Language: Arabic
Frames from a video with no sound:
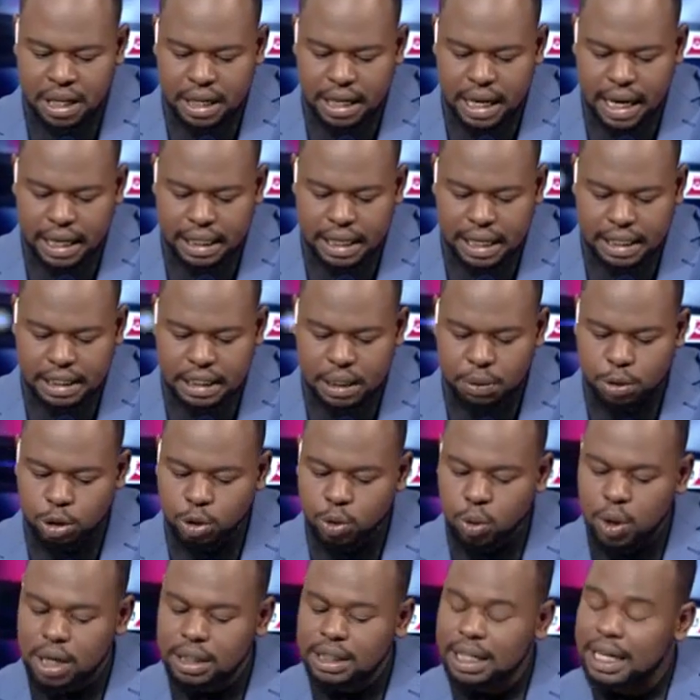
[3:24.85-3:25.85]
يعني
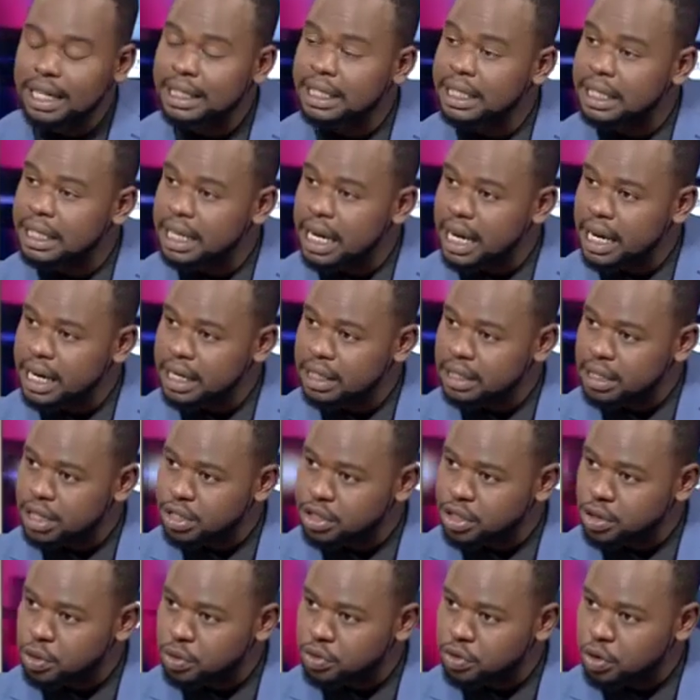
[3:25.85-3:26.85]
التوترات التي كانت
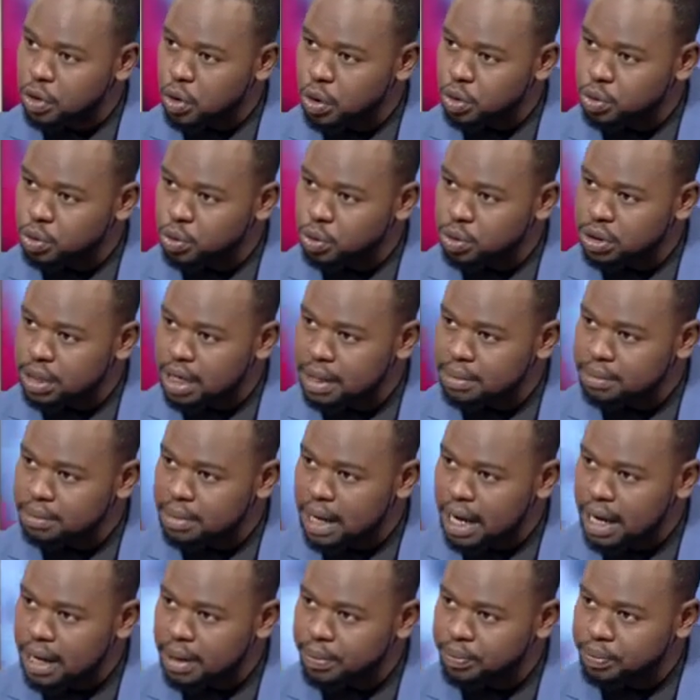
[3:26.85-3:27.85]
تنشأ في الحدود
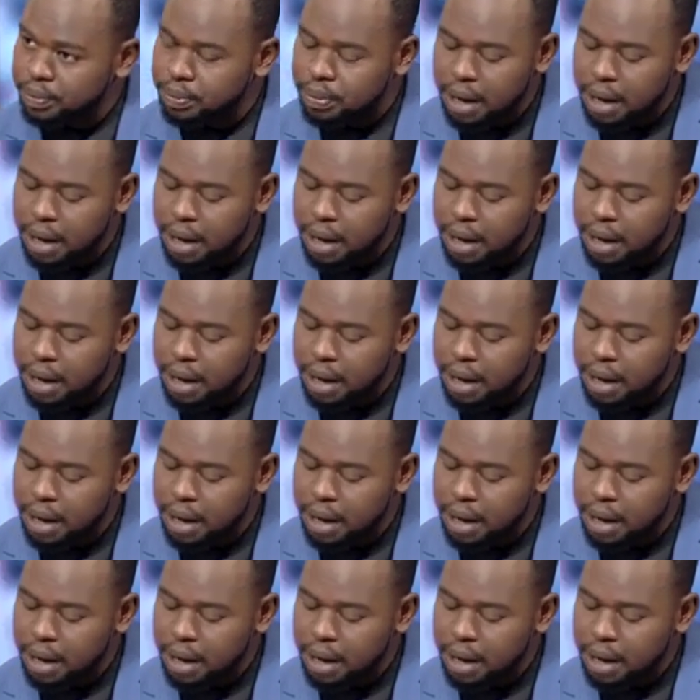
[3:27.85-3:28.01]
مع